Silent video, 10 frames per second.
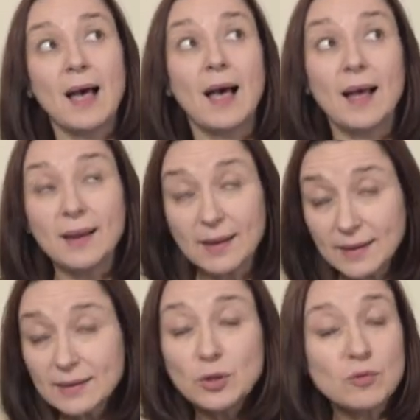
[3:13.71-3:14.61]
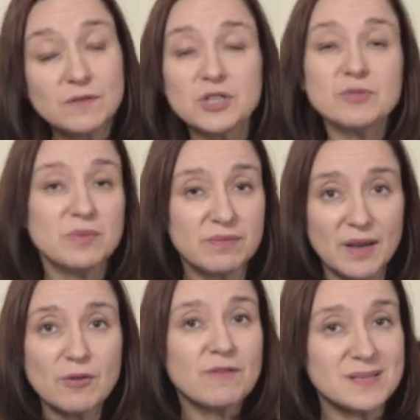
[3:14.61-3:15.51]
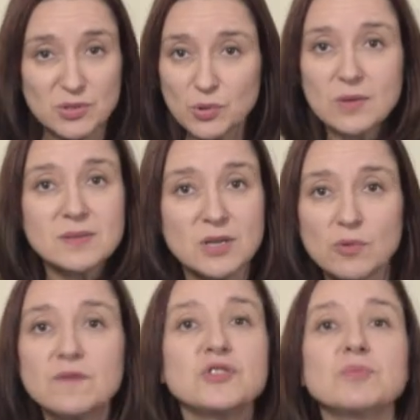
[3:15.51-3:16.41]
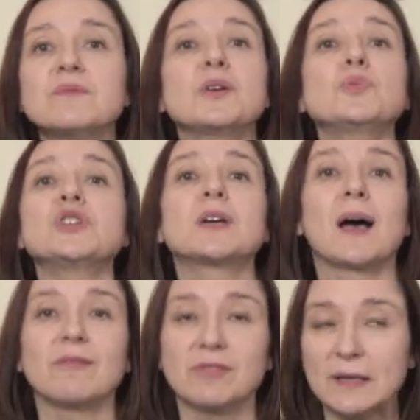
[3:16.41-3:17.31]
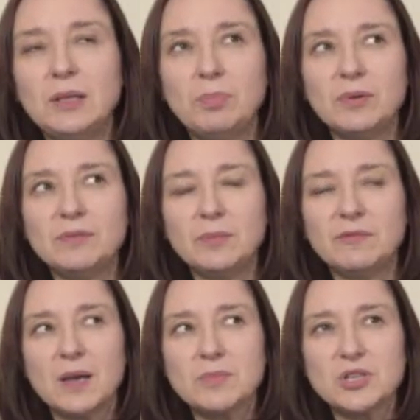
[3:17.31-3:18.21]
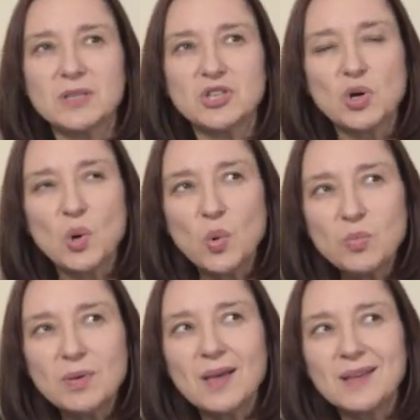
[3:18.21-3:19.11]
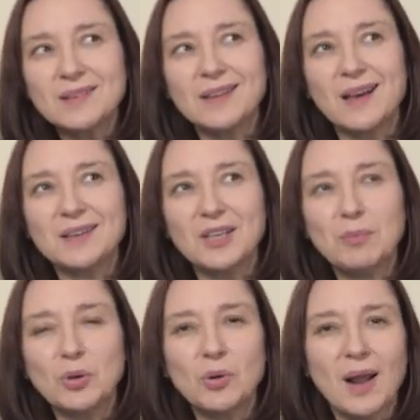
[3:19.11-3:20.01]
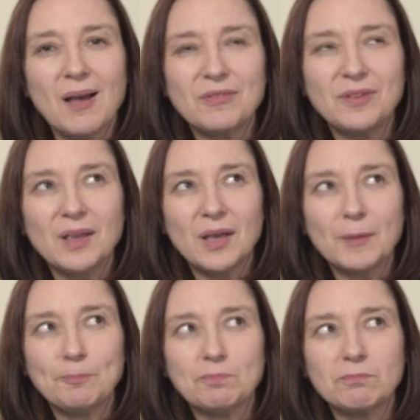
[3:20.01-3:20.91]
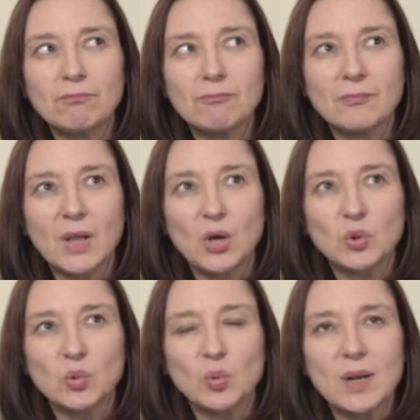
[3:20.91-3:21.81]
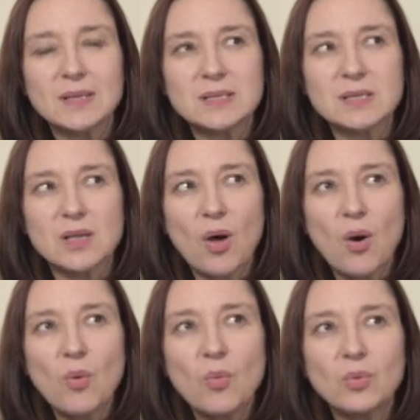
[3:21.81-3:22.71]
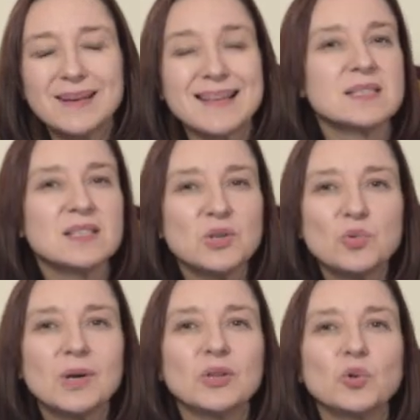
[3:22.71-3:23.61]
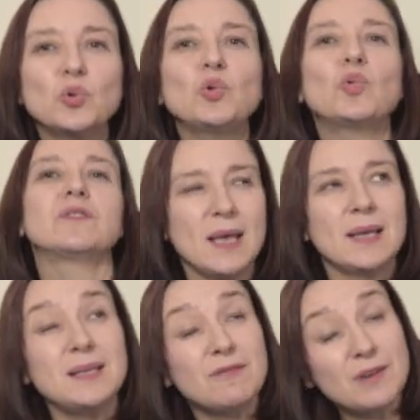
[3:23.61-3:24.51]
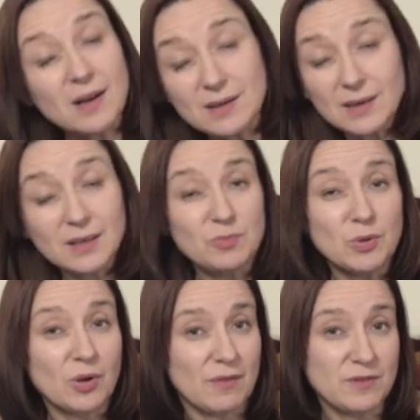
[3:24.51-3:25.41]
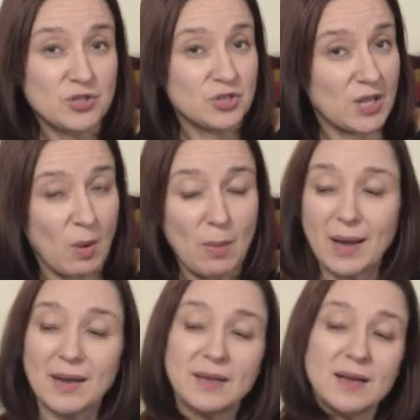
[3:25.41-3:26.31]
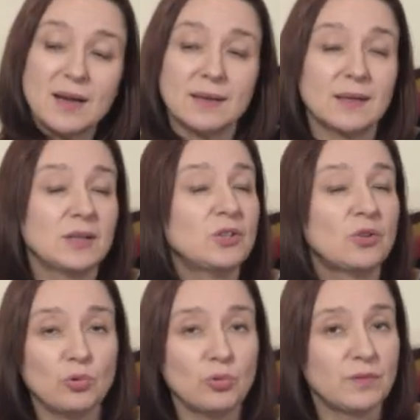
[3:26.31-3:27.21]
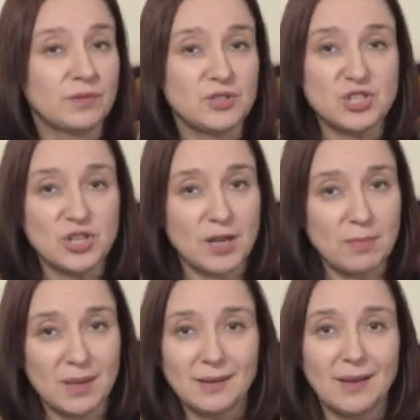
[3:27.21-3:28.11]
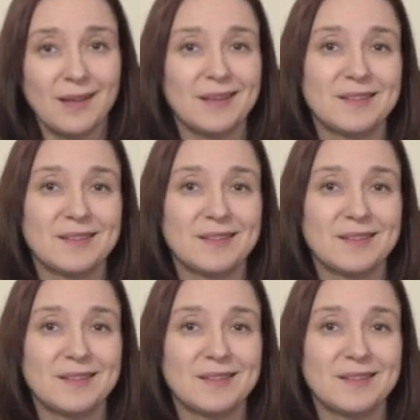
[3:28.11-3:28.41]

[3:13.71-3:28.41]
ale również bywają fascynujące i również bywają ciekawe. I powiem Wam, że też lubię takie biografie, mm, które są na styku gatunków. Niewiele takich biografii czytałam, ale kilka takich tytułów dzisiaj będę